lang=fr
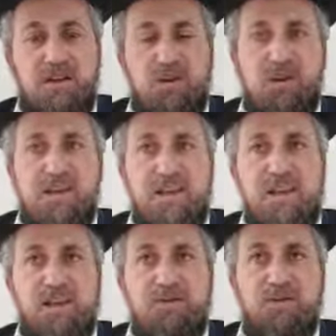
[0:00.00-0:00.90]
le sait à
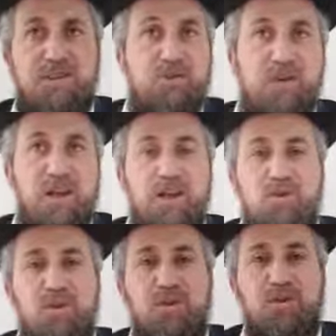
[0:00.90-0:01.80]
kavod, c'est zocher à
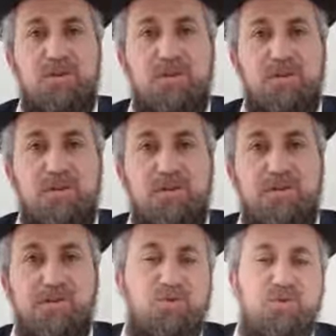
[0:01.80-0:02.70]

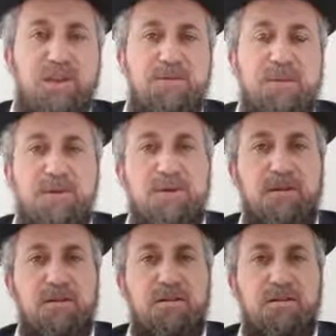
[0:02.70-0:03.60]
Parce que tout est bien là-bas.
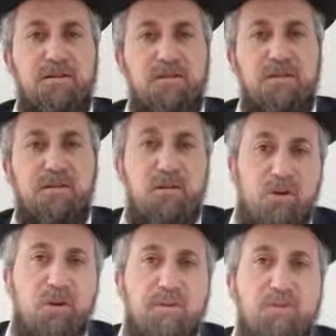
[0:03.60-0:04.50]

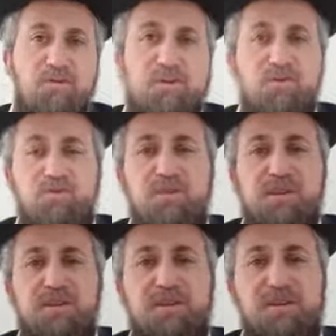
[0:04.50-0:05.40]
L'homme a besoin de
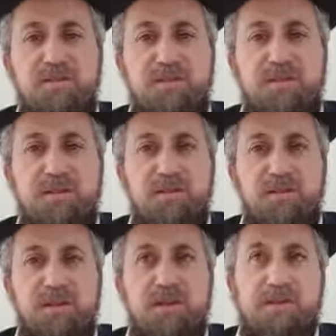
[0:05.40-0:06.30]
l'oubli.
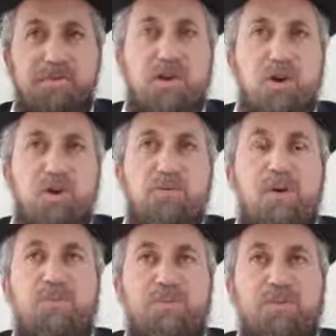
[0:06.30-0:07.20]
Mais quand l'homme
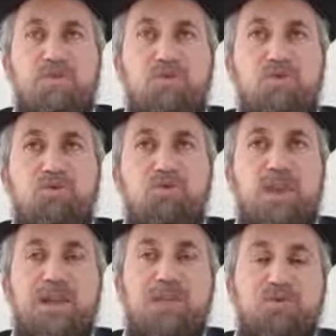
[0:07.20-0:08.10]
rentre dans un monde de
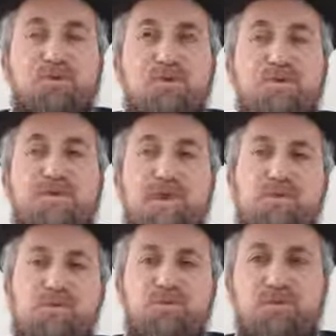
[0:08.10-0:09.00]
b'doucha, il a besoin de
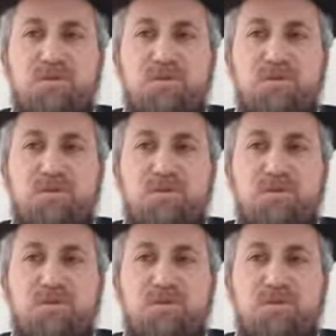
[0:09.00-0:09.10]
faire tout